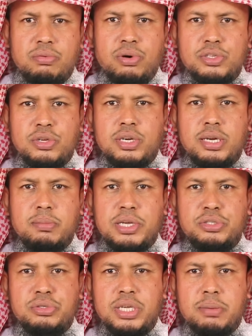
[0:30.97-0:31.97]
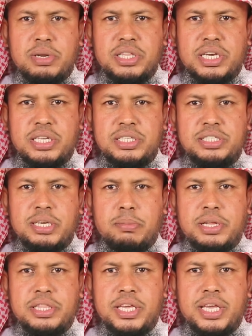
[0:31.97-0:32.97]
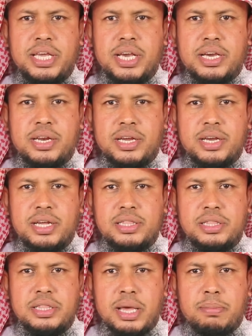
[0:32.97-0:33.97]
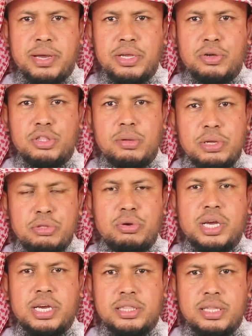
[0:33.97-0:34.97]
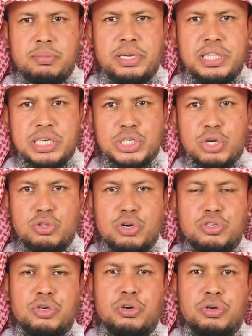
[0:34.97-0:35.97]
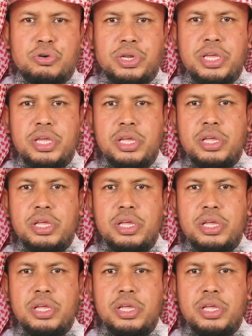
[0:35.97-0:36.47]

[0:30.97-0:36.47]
ফজরের নামাজ যদি আমরা দেখা যায় জামাতে এক রাকাত না পাই অথবা দুই রাকাত না পাই তার সাহায্যে অংশগ্রহণ করি